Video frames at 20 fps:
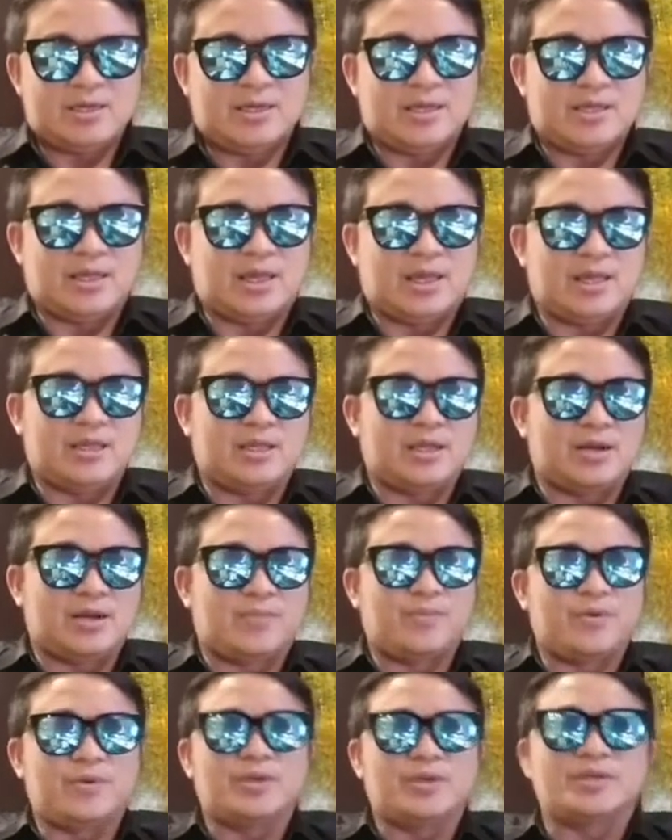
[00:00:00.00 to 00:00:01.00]

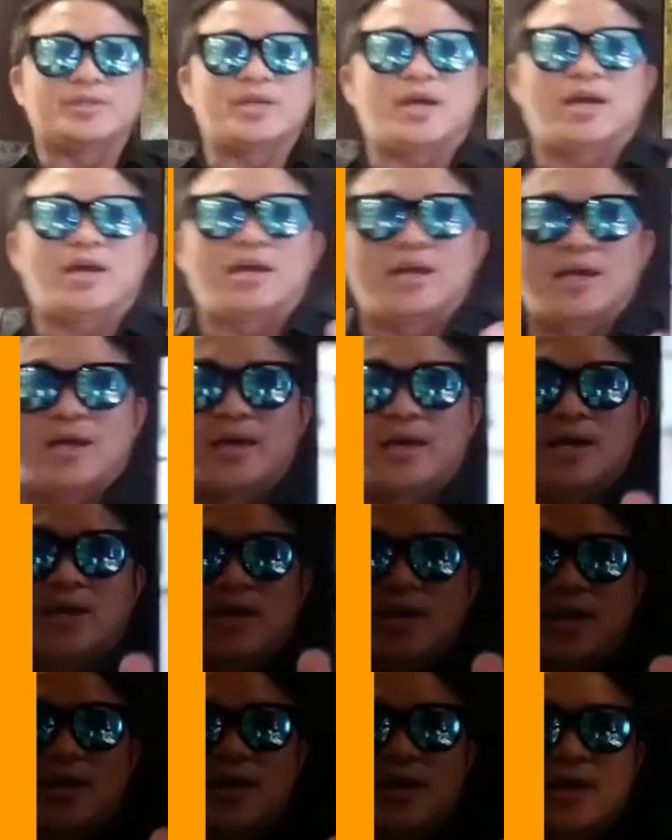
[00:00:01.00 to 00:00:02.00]
Na-interview na siya. How are you
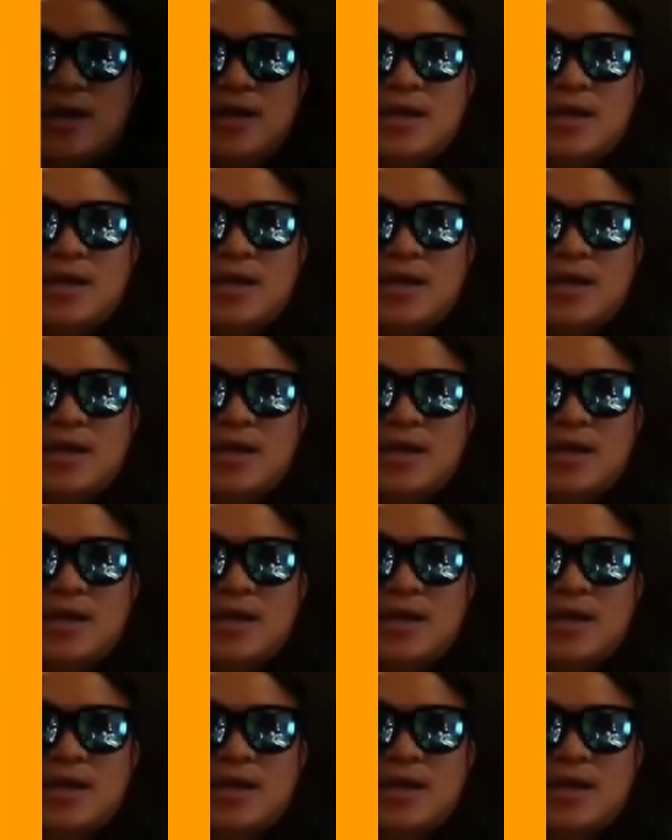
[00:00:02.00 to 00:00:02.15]
now?